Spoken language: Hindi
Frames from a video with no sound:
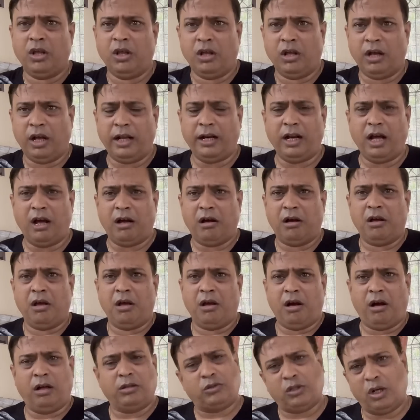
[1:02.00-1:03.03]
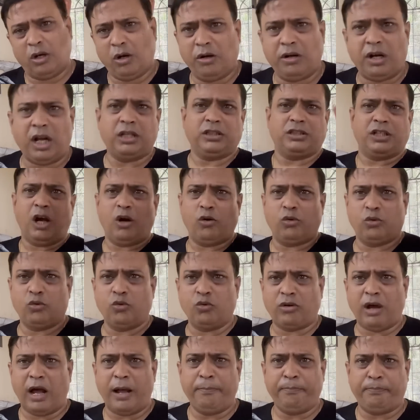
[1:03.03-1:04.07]
है ना और चलो लग जाओ गुरु
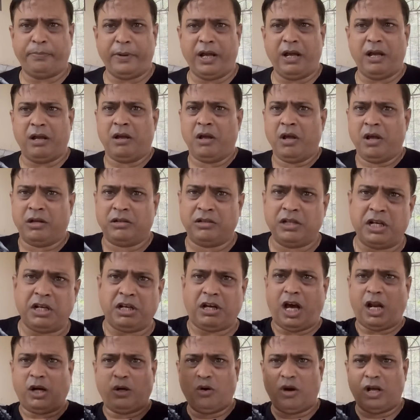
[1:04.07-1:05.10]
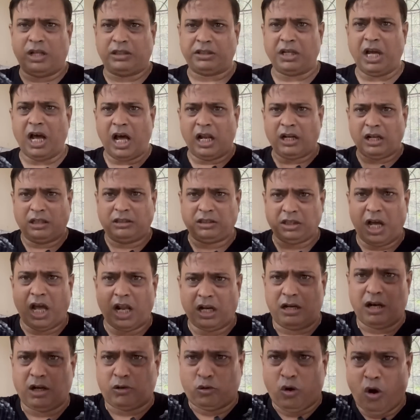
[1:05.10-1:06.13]
काम पे ये निकालो हथियार
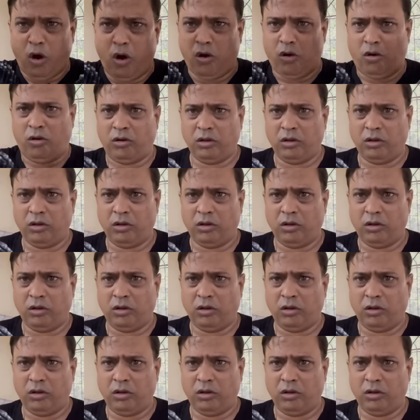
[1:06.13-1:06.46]
हथियार रखो